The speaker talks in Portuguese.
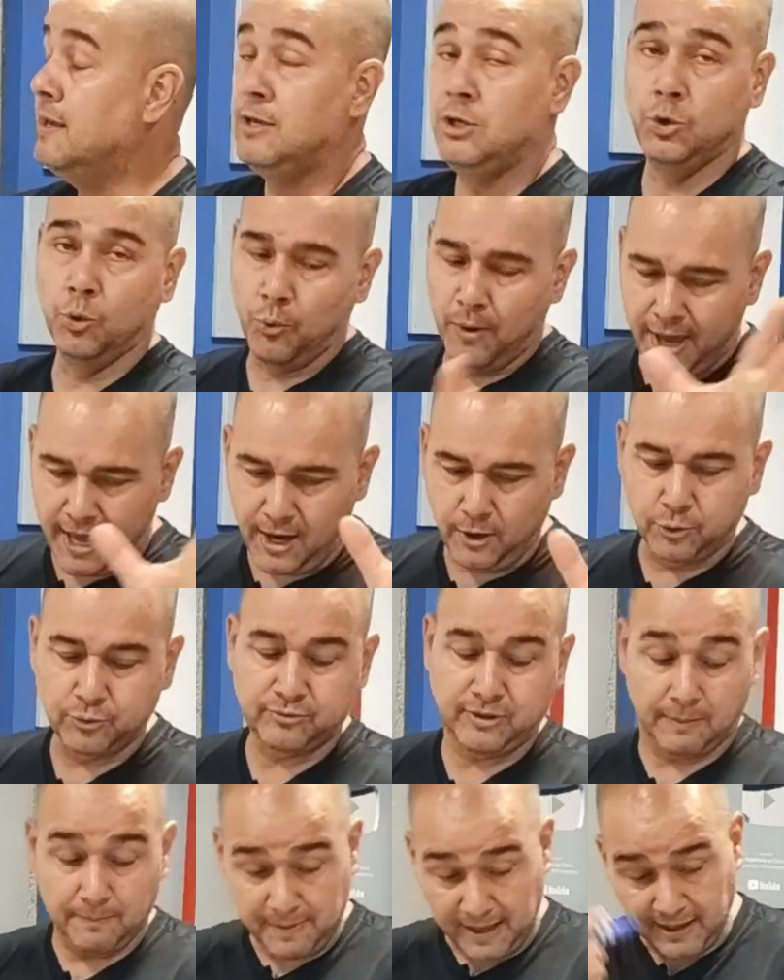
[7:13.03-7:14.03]
E um erro
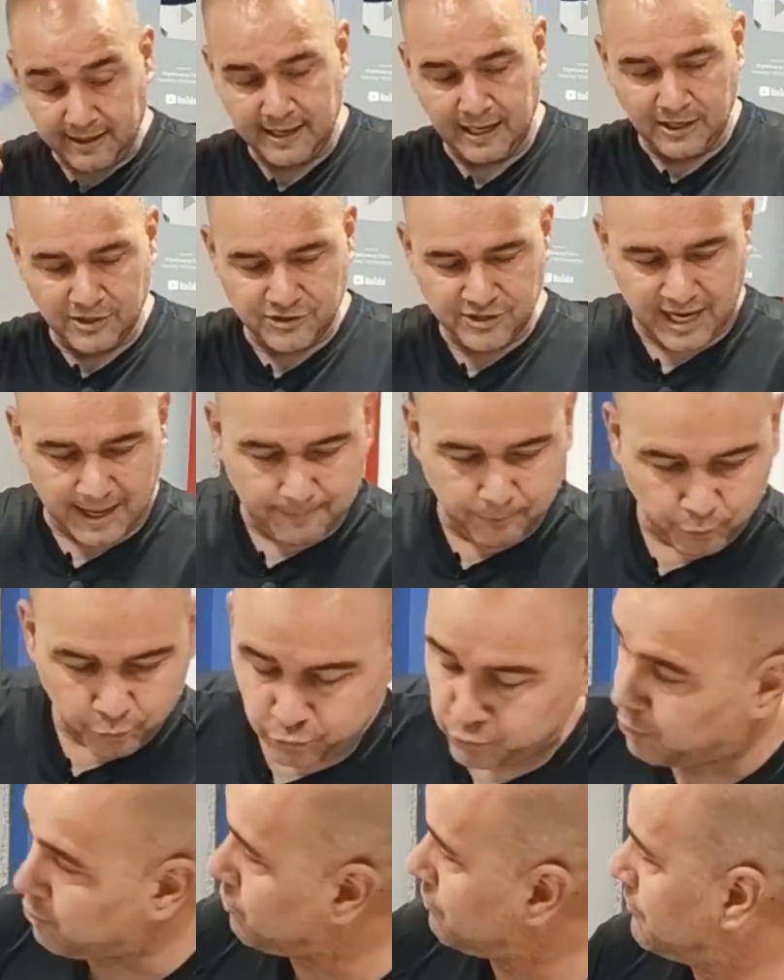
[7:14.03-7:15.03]
também que ele já
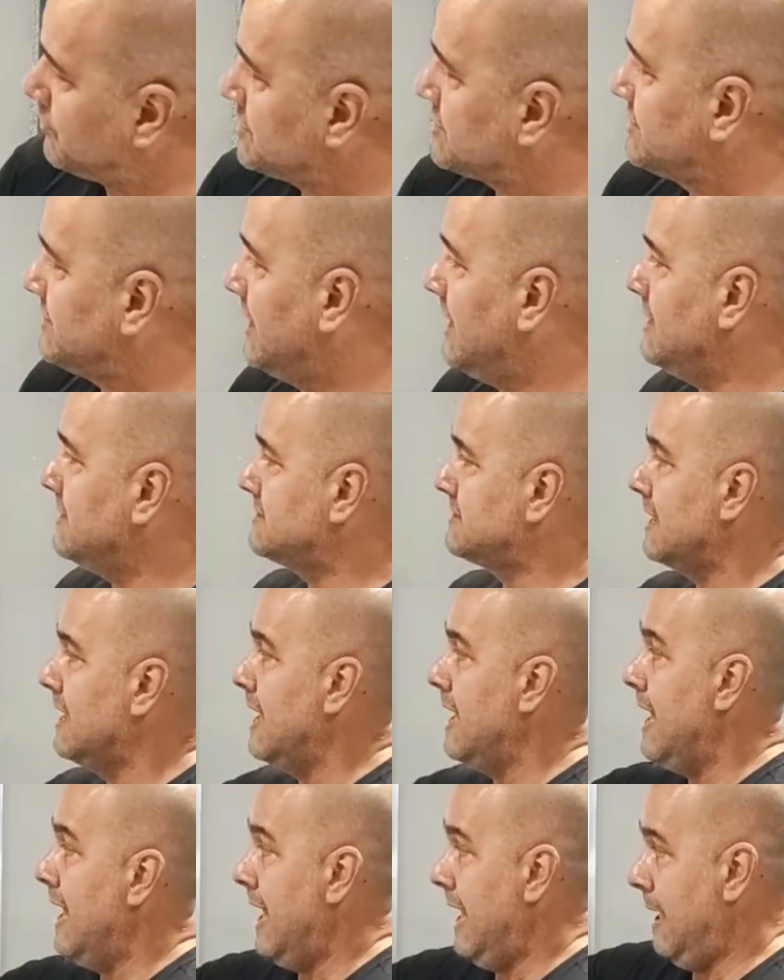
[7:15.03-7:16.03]
abordou com vocês
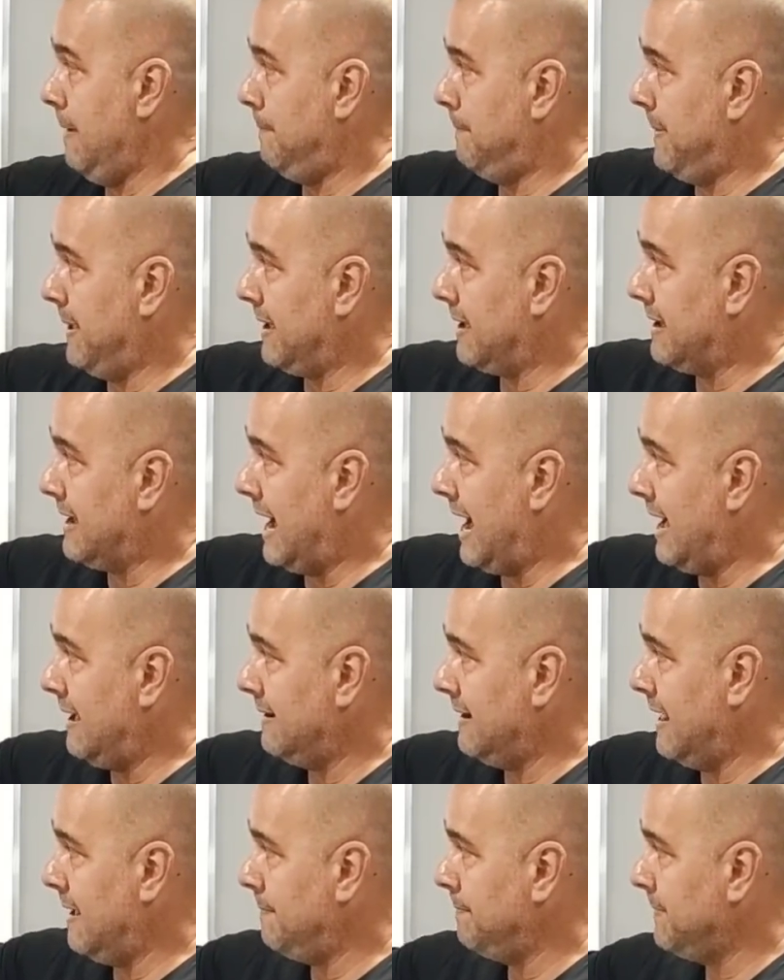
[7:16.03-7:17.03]
é
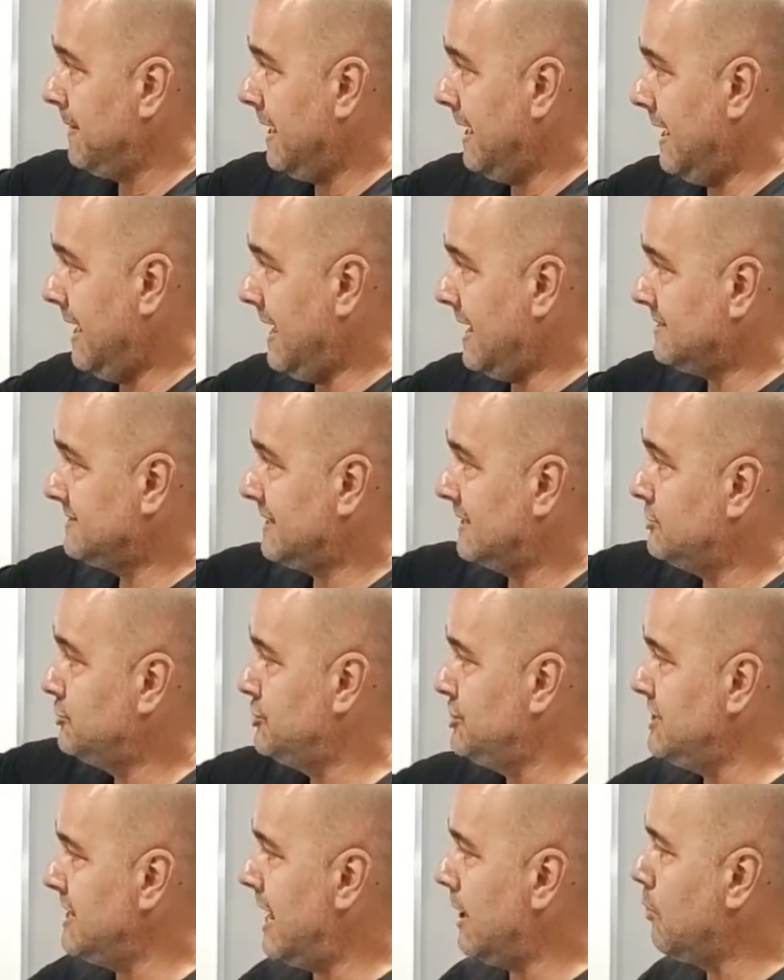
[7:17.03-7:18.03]
pegar, né, essa
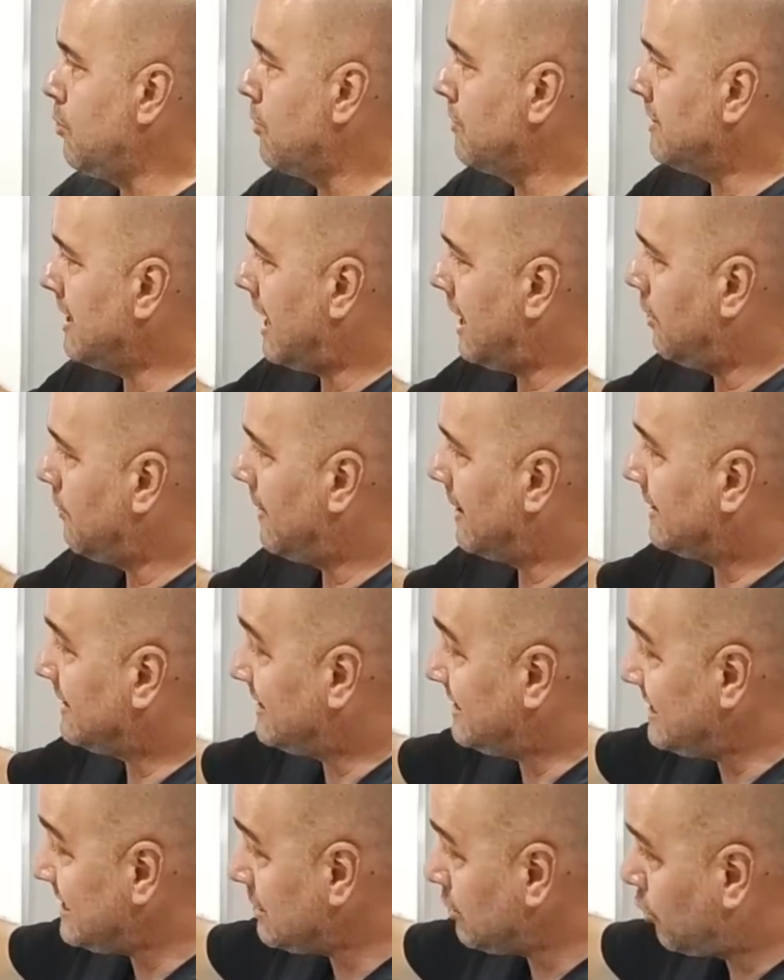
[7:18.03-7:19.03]
diagonal
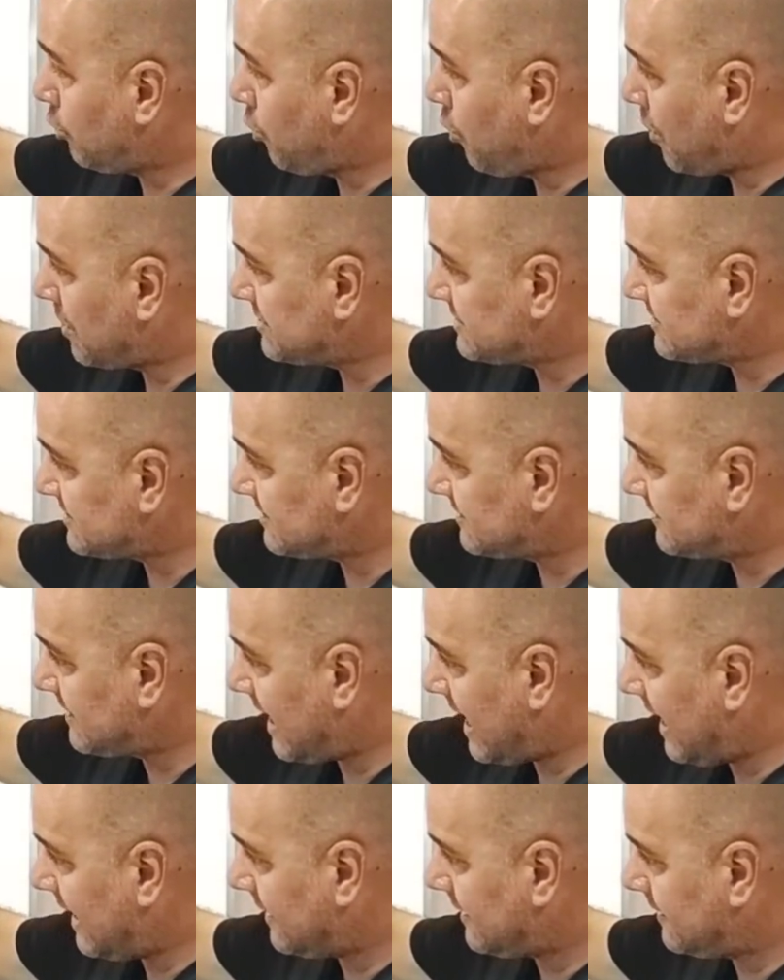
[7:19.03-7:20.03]
aqui,
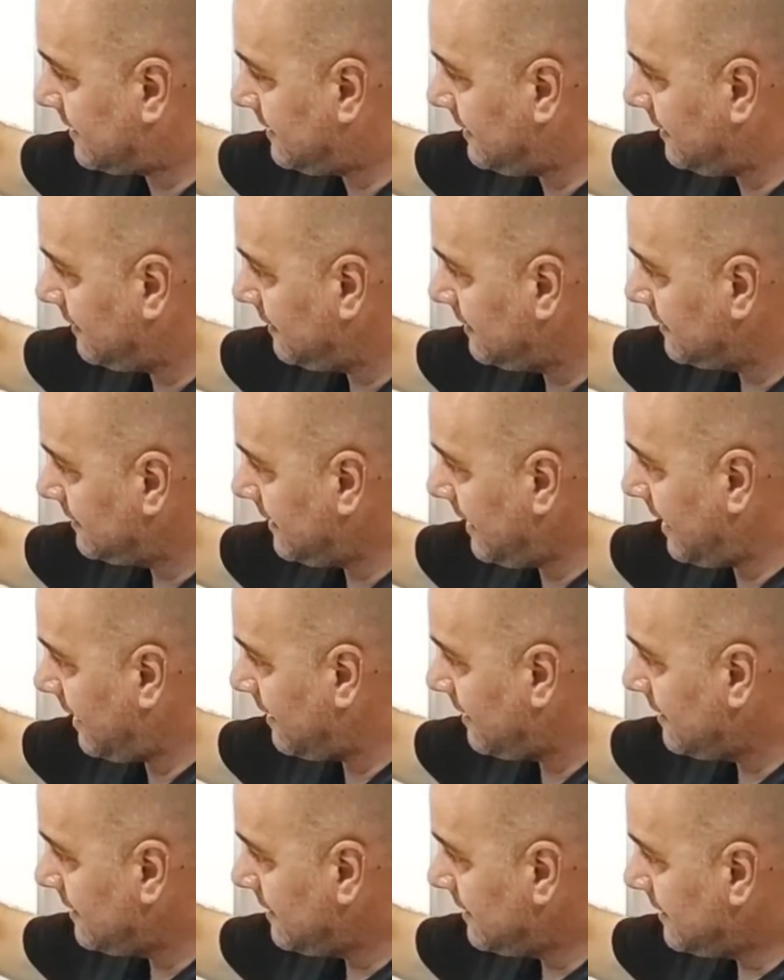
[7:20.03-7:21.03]
encostar aqui,
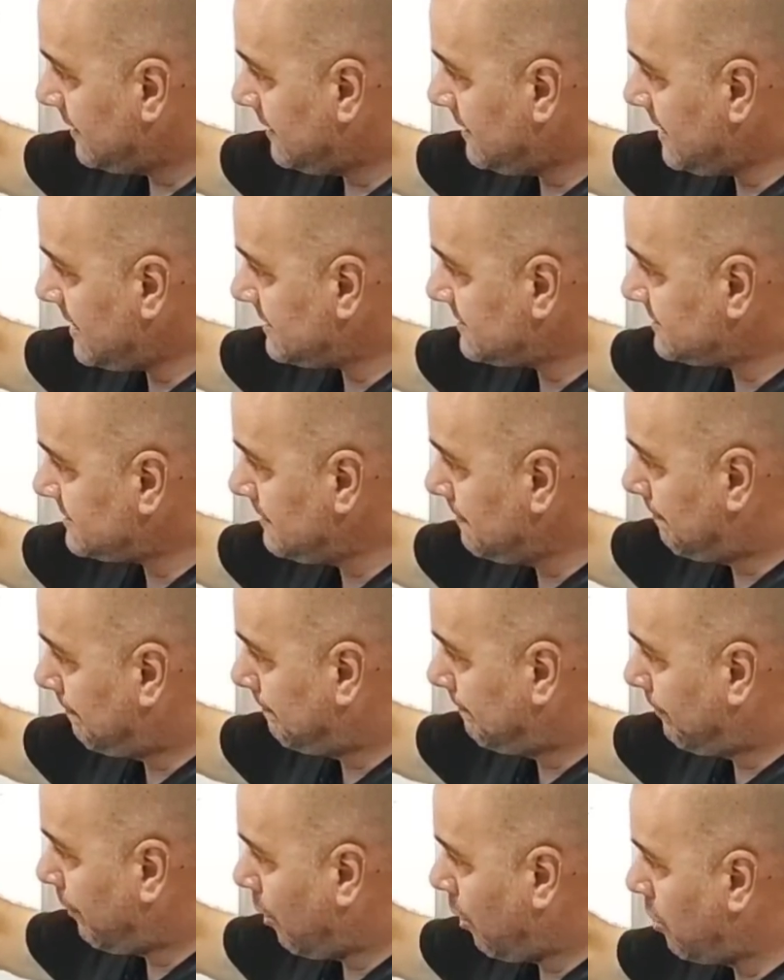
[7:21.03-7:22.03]
né, nesse
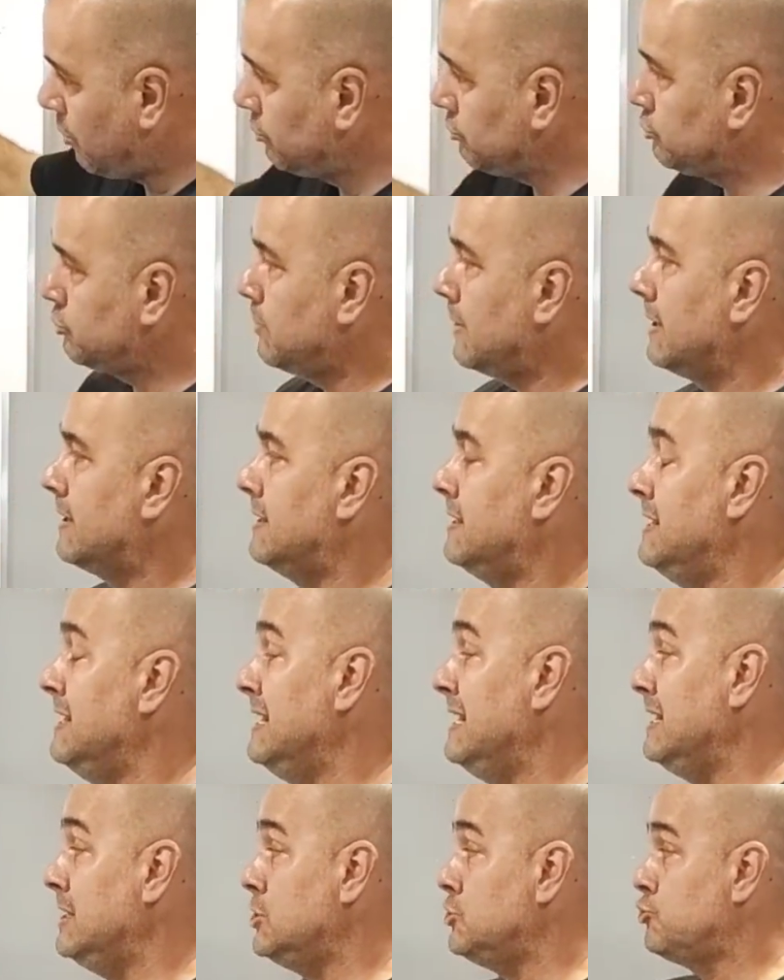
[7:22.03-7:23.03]
ponto
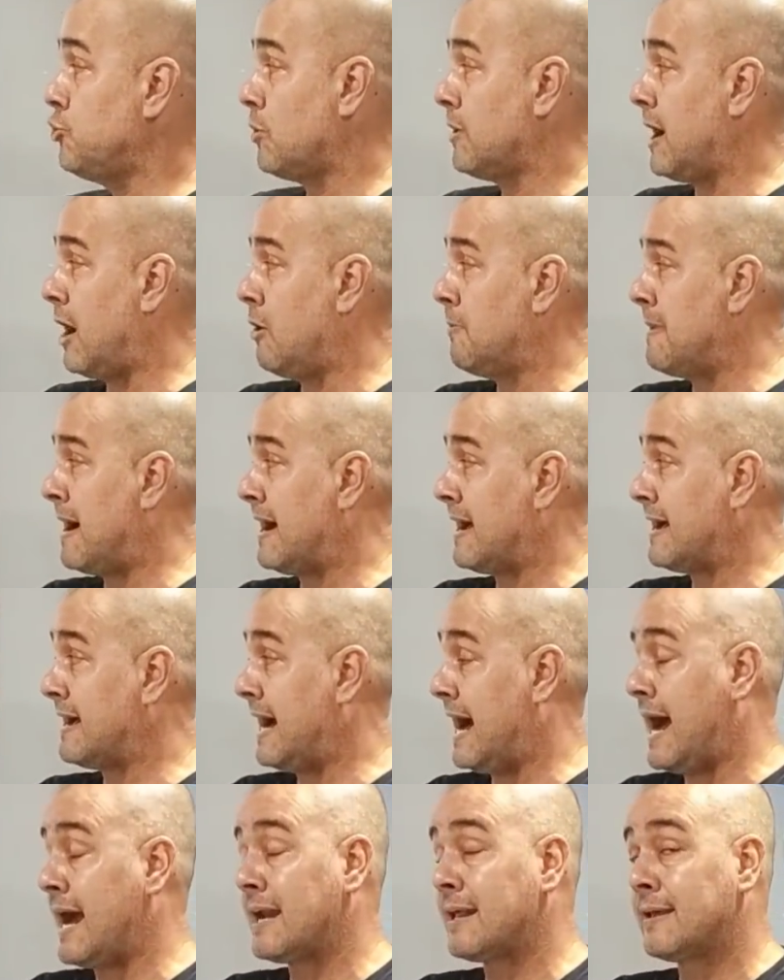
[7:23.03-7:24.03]
aqui e jogar uma
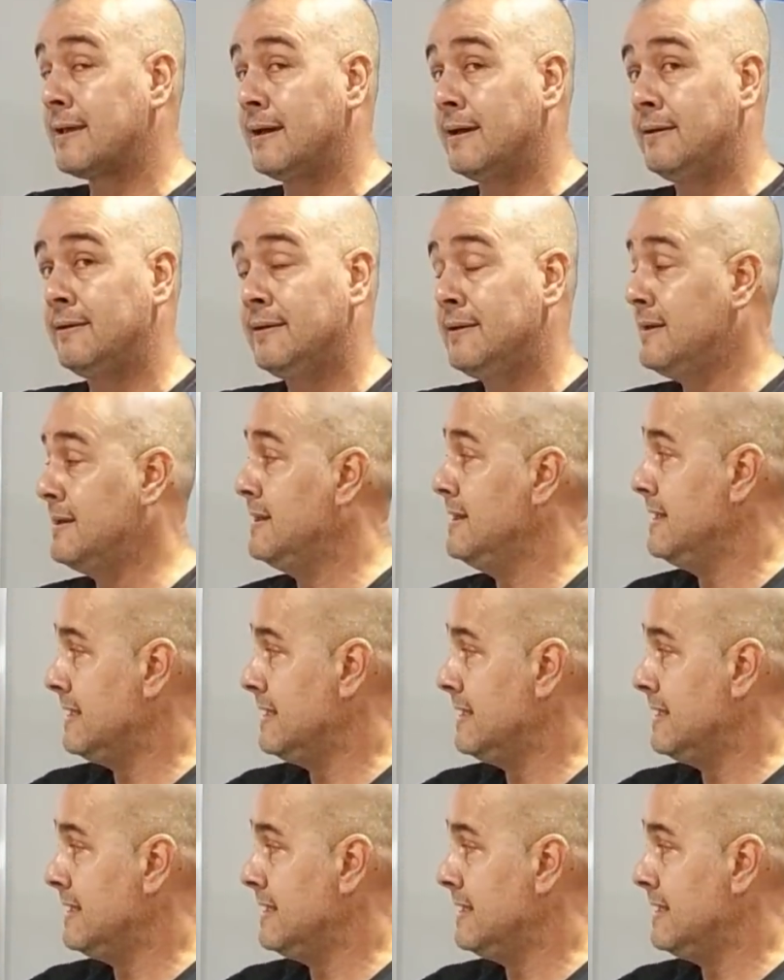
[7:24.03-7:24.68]
carga